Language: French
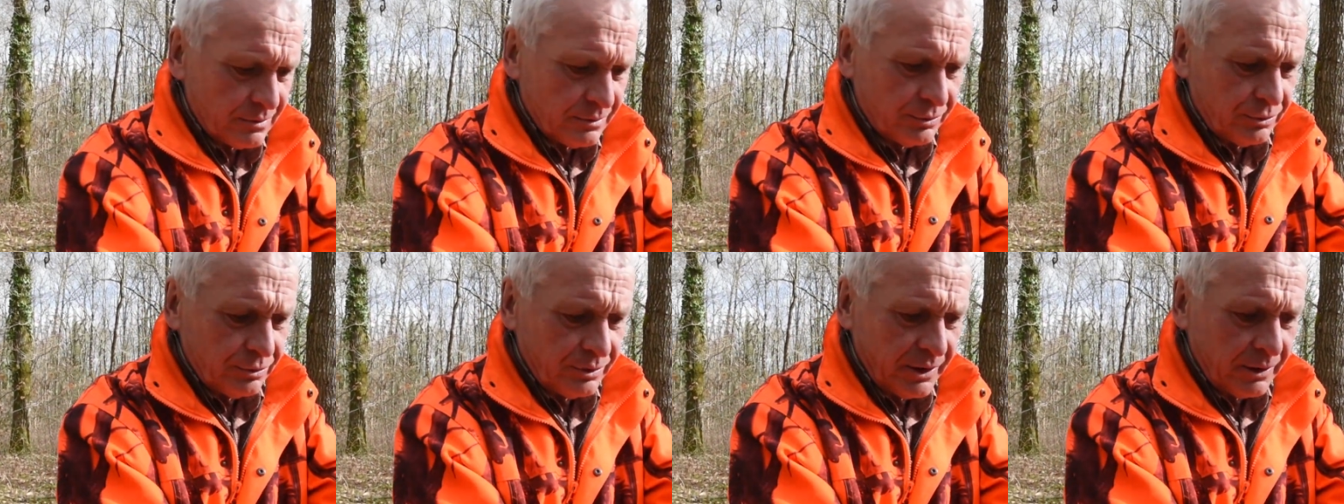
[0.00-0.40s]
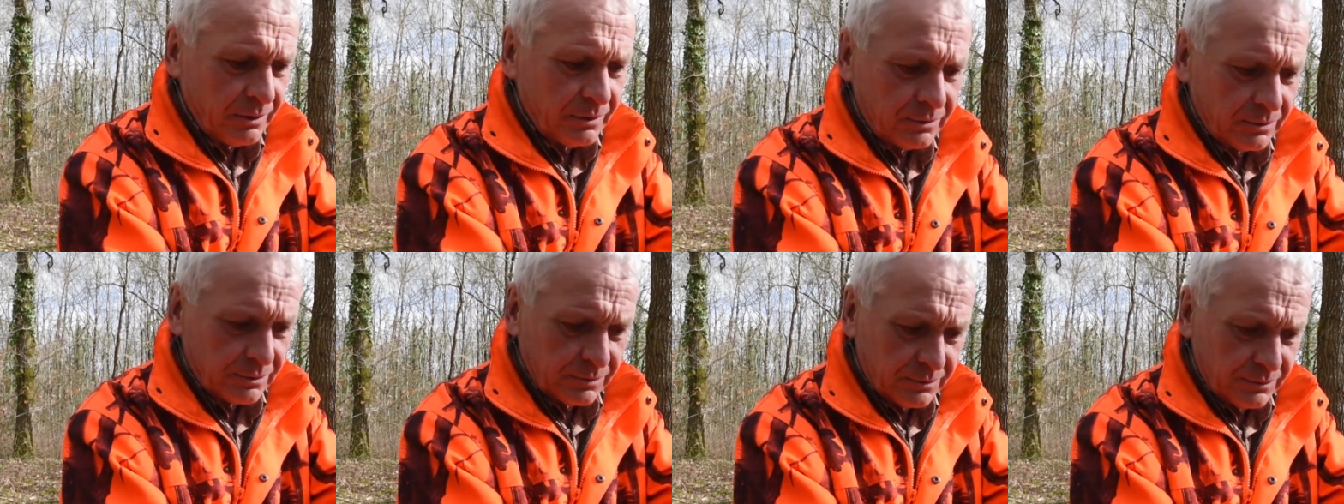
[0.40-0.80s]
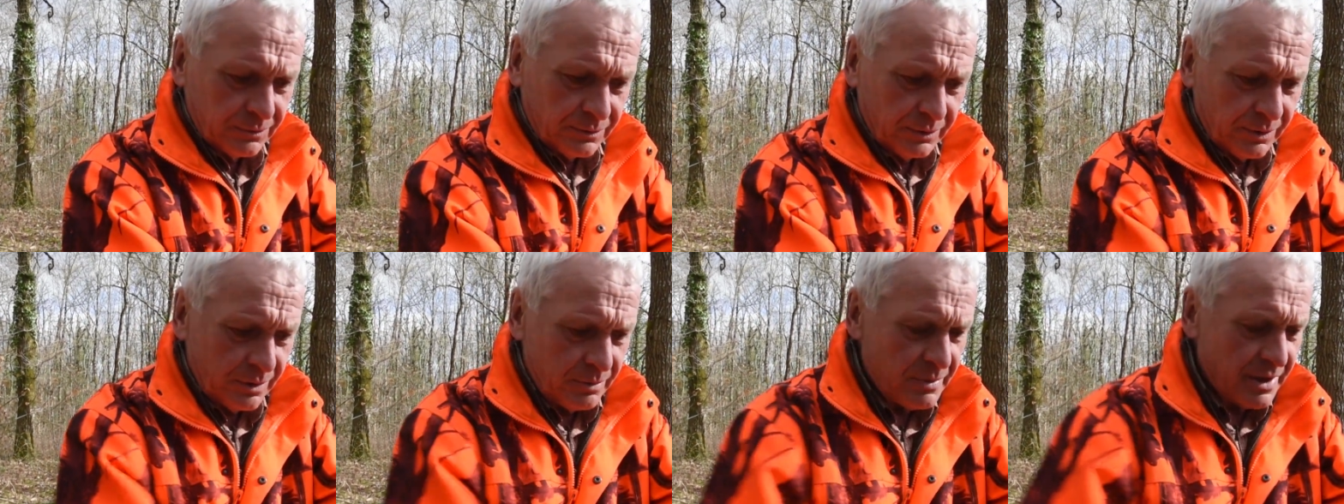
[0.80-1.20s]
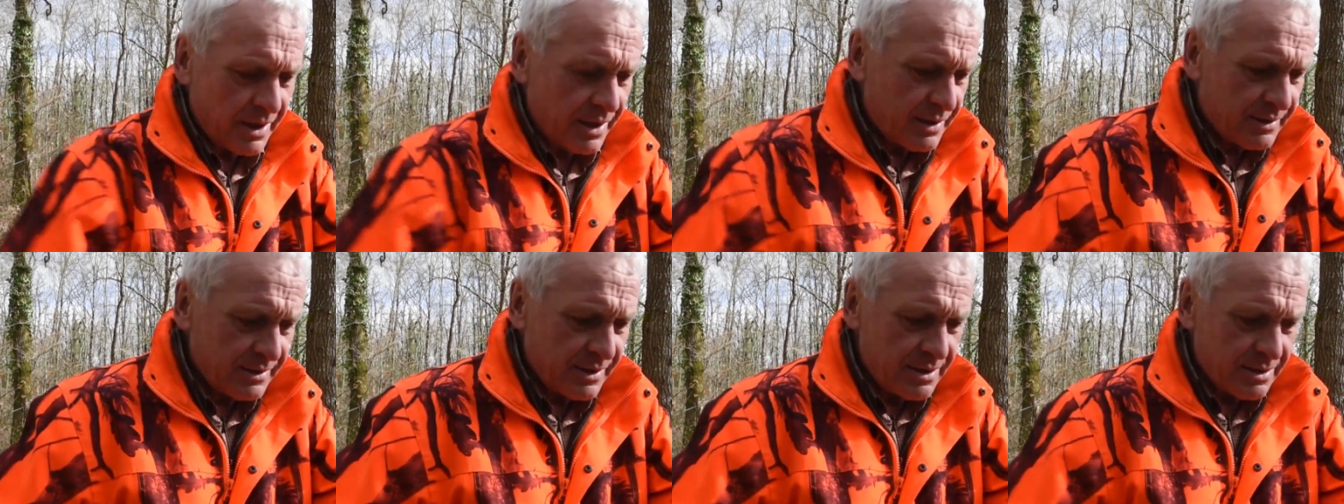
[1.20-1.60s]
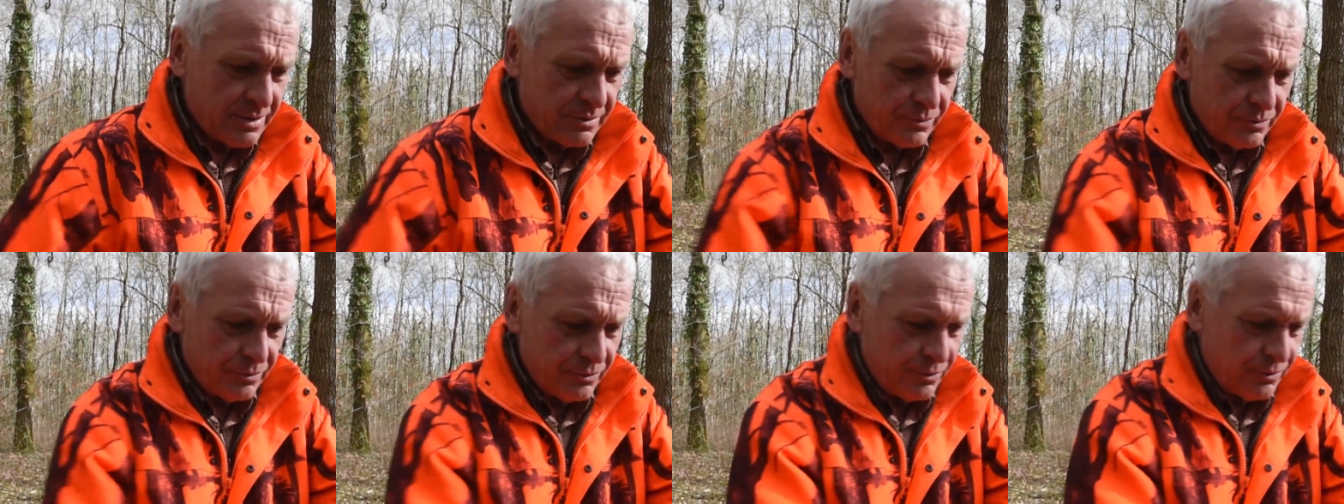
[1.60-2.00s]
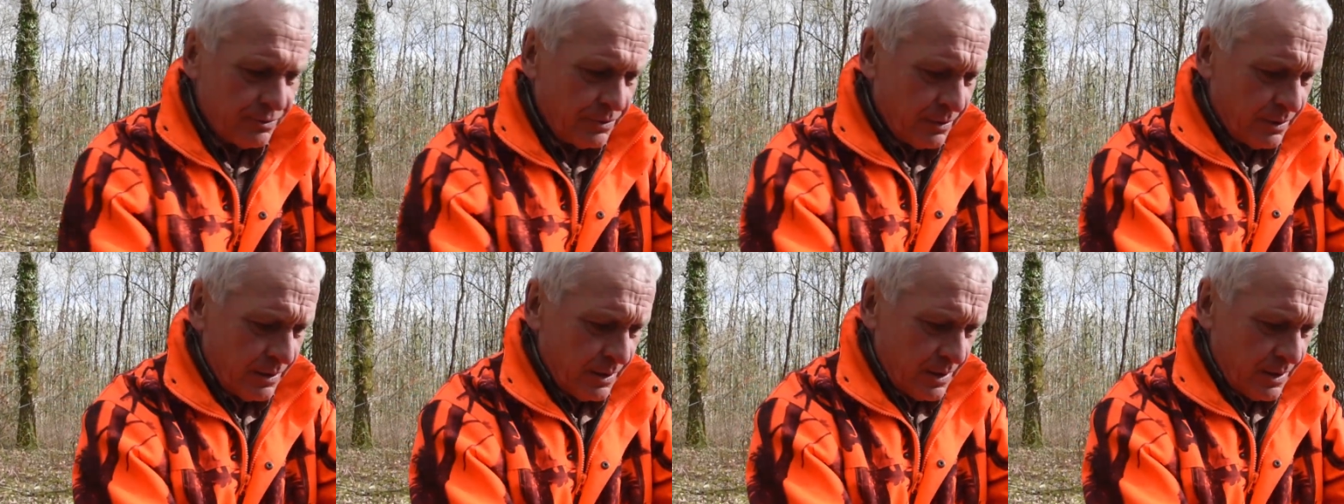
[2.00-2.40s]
je les rentre dans le magasin. Une,